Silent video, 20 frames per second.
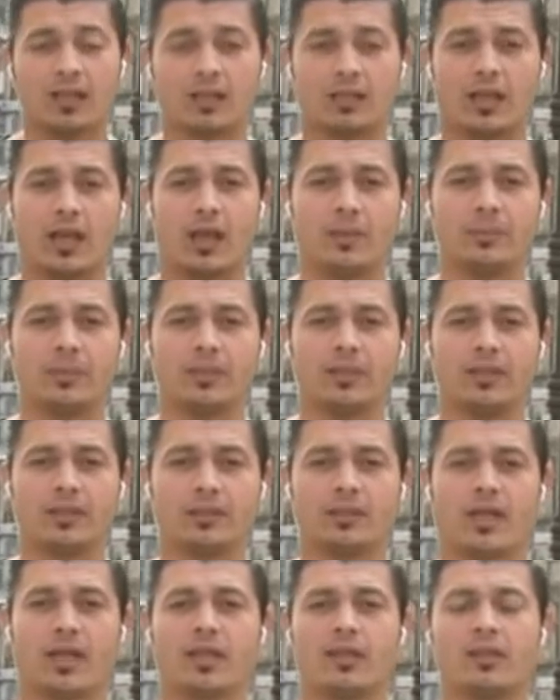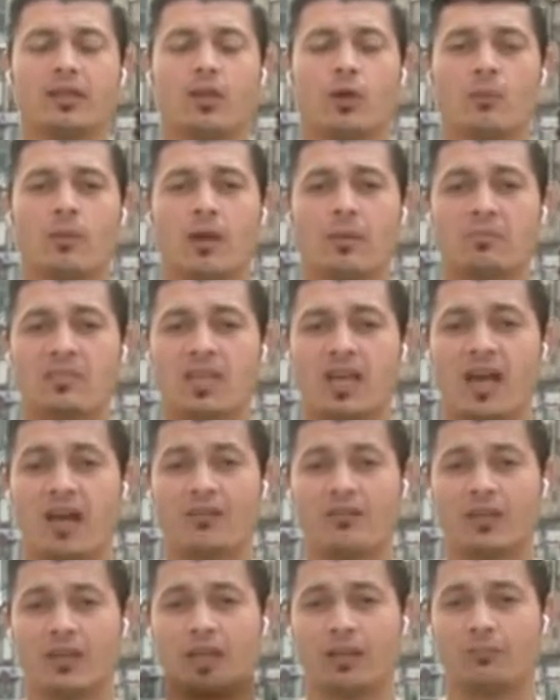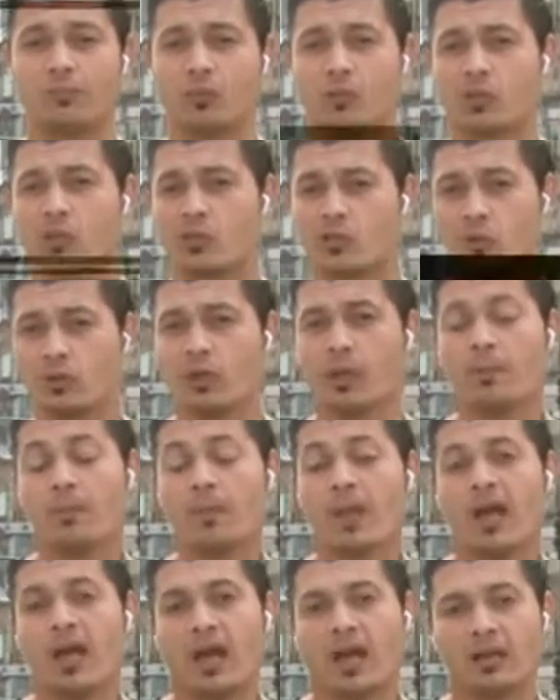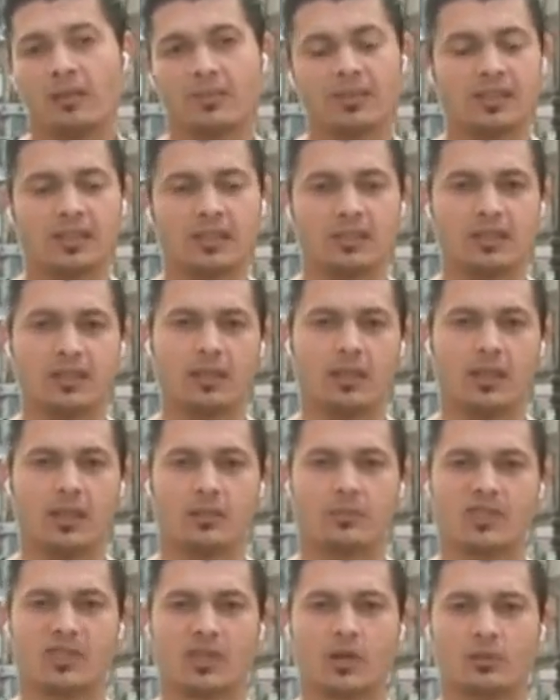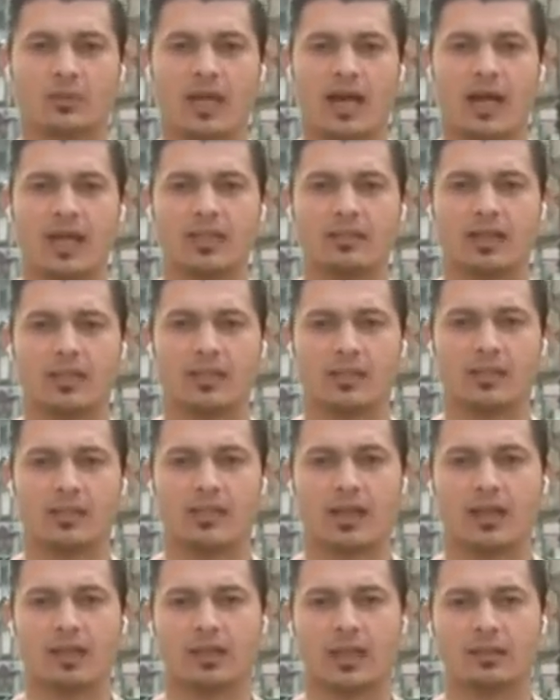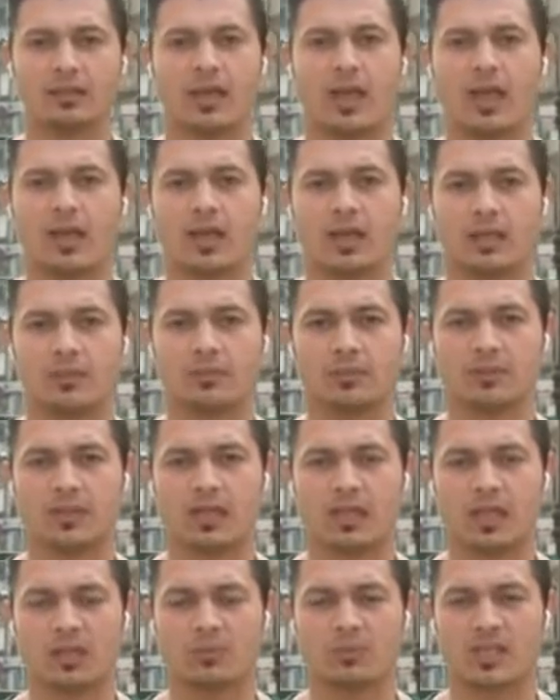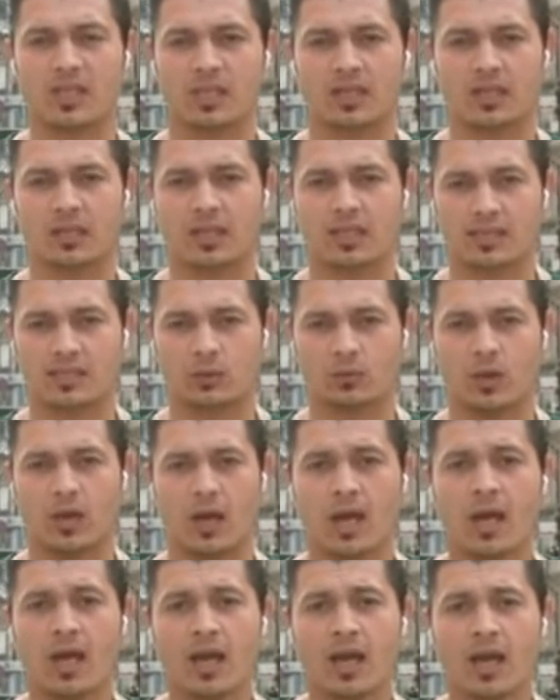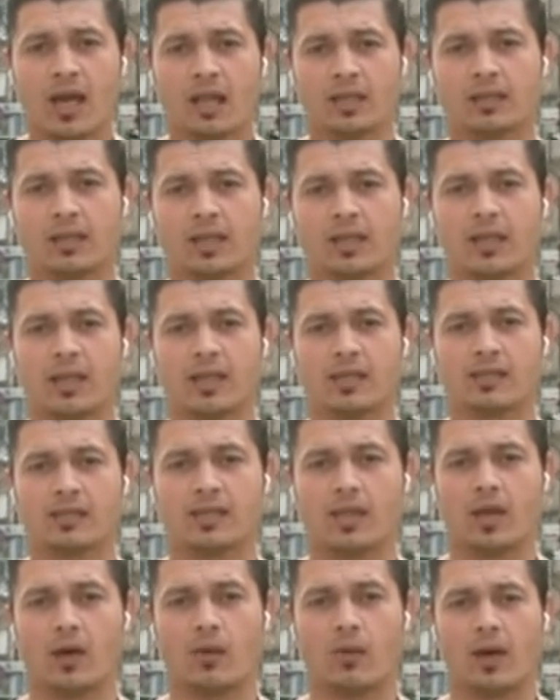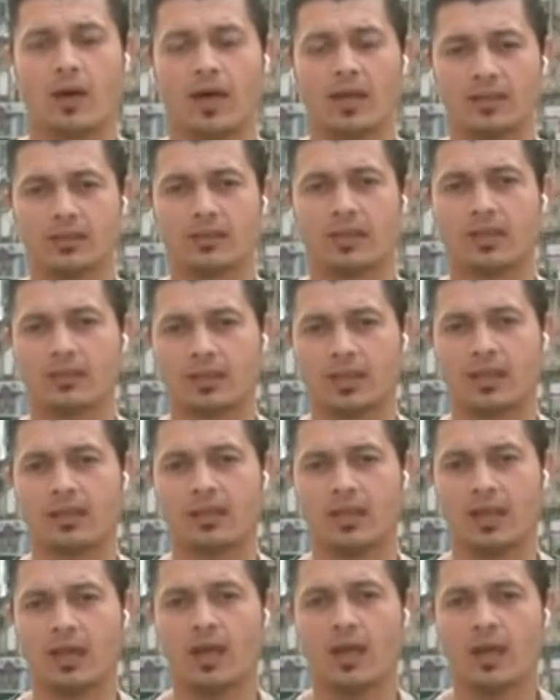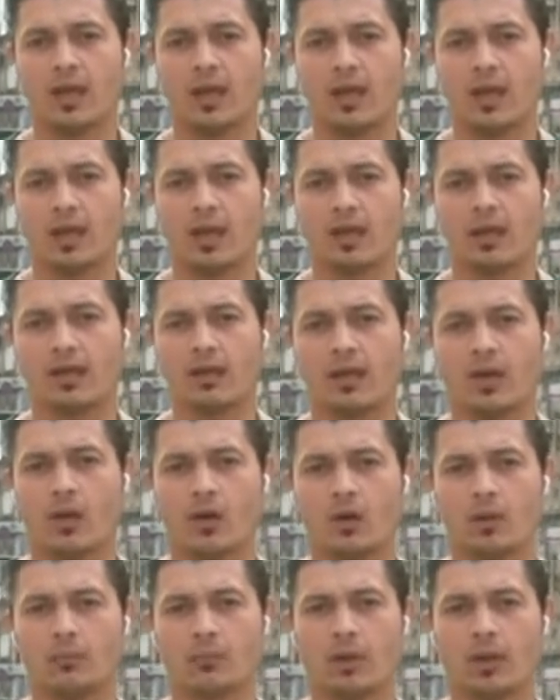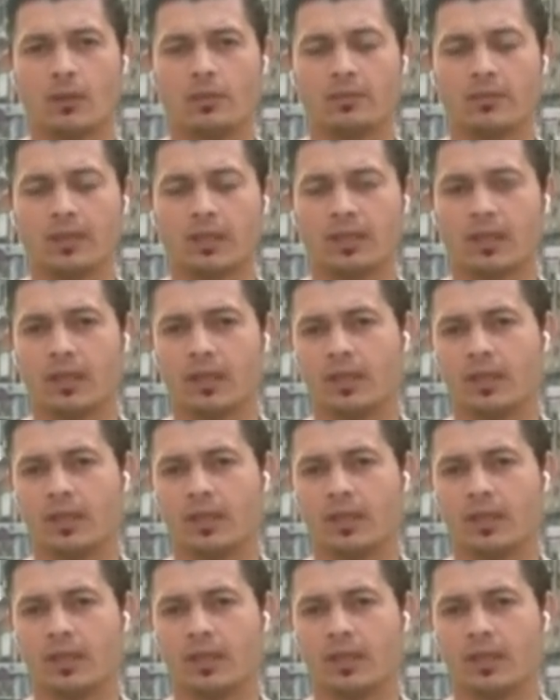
الإرهابيين كان يوم أمس حافلا بوصول المدنيين إلى مستودعات الغذائية داخل منطقة بسان القصر والكلاسة وأيضا كان آه، لهم آه،